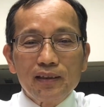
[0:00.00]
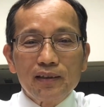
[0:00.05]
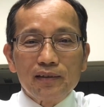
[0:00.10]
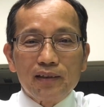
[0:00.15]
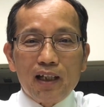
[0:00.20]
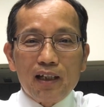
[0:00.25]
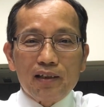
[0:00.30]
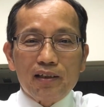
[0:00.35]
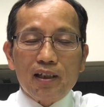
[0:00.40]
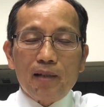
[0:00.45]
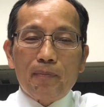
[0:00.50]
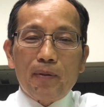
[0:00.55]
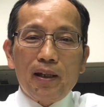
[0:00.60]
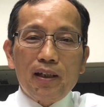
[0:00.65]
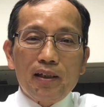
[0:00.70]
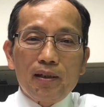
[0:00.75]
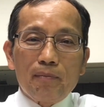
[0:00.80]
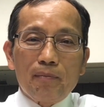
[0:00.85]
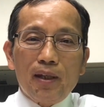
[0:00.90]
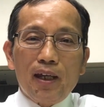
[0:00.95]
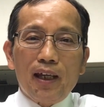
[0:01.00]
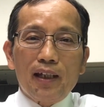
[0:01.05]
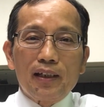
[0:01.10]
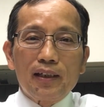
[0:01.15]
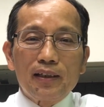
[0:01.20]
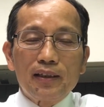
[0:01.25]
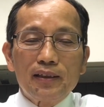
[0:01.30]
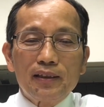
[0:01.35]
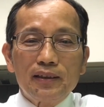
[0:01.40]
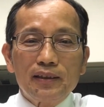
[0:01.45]
在这篇里面，
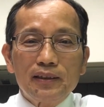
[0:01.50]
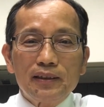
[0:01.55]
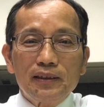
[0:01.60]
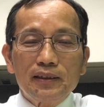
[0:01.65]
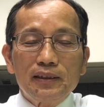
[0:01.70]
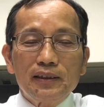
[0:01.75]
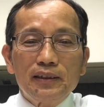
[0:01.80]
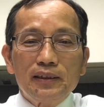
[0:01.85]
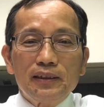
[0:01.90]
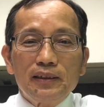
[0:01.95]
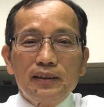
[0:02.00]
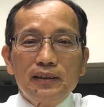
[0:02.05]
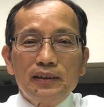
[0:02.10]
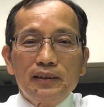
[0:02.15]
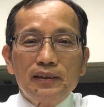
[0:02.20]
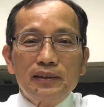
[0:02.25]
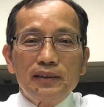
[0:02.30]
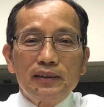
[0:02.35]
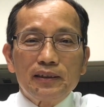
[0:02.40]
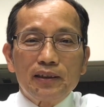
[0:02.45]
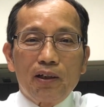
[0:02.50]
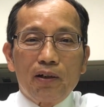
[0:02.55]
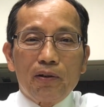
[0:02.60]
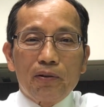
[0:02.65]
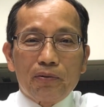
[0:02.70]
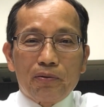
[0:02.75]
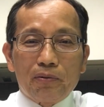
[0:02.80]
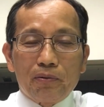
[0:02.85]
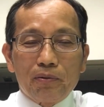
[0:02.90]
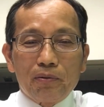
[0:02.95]
有